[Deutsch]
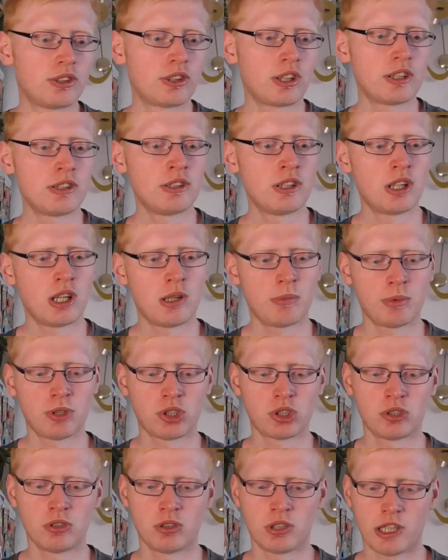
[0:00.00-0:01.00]
Dann habe
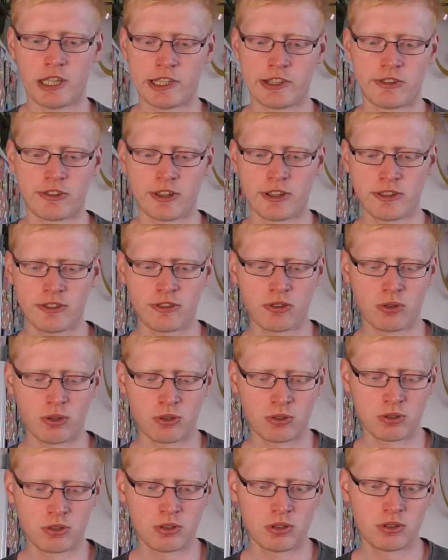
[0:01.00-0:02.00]
ich noch einen
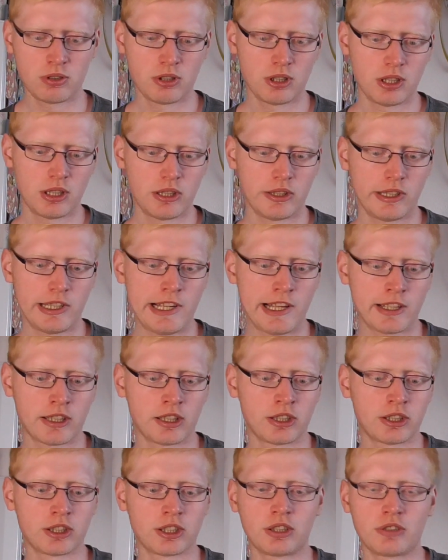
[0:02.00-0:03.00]
Sendzirkel leer
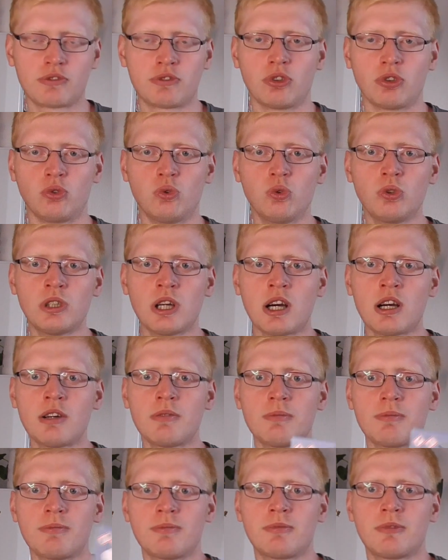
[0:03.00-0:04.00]
gekriegt von Luna.